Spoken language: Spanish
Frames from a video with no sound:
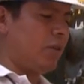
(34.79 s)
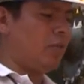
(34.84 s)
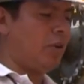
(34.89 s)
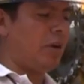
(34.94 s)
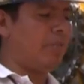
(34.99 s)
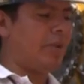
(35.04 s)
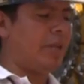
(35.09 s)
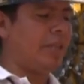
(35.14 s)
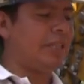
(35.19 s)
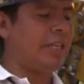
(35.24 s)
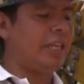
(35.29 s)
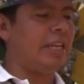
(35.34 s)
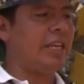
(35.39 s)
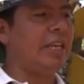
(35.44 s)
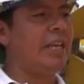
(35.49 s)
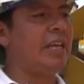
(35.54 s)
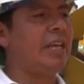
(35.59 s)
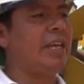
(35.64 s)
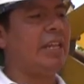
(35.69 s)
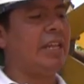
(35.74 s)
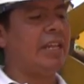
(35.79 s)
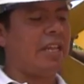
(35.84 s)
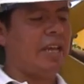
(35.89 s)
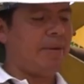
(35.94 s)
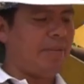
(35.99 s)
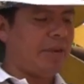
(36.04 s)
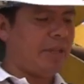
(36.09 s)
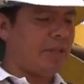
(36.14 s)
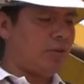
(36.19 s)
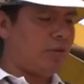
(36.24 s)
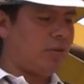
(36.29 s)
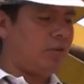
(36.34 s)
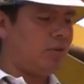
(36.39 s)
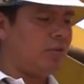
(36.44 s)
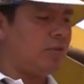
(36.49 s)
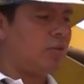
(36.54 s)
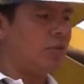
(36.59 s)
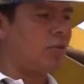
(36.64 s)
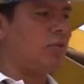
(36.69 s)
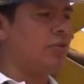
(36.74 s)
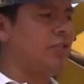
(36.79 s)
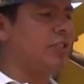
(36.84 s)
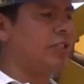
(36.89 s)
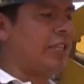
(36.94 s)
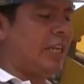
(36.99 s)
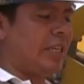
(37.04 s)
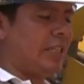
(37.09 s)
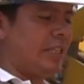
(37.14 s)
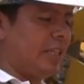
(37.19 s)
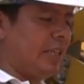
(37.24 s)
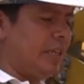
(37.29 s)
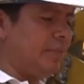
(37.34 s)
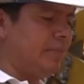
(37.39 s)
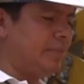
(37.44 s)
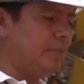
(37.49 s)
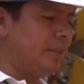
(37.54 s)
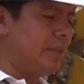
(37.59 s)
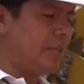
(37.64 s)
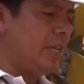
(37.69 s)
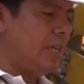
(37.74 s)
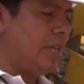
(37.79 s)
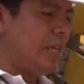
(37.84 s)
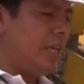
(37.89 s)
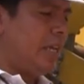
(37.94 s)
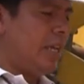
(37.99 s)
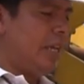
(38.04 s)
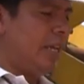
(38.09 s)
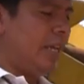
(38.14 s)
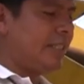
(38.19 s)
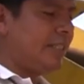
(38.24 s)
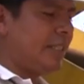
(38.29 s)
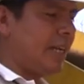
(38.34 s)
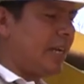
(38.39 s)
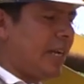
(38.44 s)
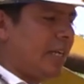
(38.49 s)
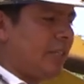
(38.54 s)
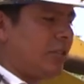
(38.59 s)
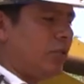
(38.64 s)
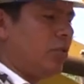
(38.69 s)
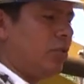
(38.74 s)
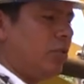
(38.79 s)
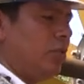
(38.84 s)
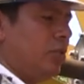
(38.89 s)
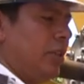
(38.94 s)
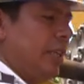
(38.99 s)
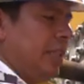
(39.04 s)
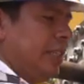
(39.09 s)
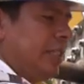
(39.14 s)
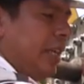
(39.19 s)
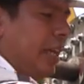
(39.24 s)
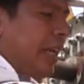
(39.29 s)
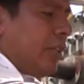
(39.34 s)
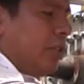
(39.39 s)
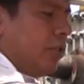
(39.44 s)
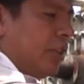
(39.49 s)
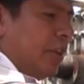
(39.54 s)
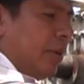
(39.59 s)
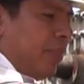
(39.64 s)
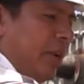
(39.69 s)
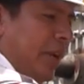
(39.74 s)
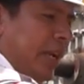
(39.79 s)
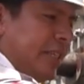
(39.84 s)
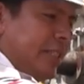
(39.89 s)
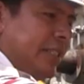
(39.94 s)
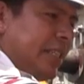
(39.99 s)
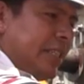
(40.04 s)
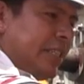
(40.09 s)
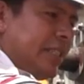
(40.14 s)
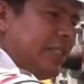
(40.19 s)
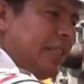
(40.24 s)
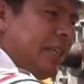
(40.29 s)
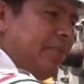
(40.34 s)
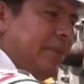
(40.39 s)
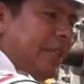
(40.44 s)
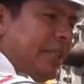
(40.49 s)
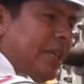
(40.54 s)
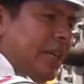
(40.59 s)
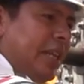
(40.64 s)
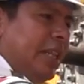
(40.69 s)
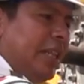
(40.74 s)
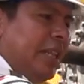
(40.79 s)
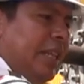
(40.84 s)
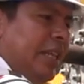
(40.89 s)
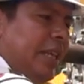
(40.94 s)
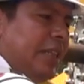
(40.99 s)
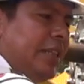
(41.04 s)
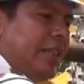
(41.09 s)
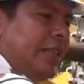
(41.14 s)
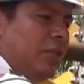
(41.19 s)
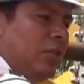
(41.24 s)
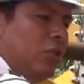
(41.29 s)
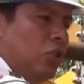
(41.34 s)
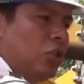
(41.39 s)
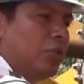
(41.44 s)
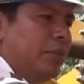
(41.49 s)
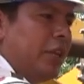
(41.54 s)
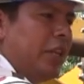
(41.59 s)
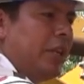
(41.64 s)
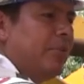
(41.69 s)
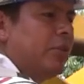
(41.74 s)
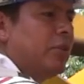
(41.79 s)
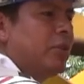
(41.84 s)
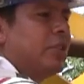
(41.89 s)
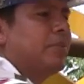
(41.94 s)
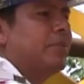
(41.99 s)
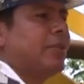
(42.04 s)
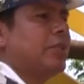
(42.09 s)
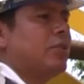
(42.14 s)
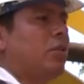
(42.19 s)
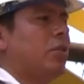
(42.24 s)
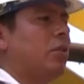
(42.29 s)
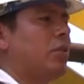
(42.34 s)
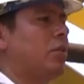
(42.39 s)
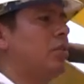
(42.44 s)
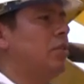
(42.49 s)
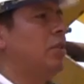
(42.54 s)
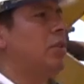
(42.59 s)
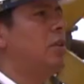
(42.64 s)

el cual mantiene el diámetro constante en este caso está hecho de planchas de metal de 2 milímetros de espesor.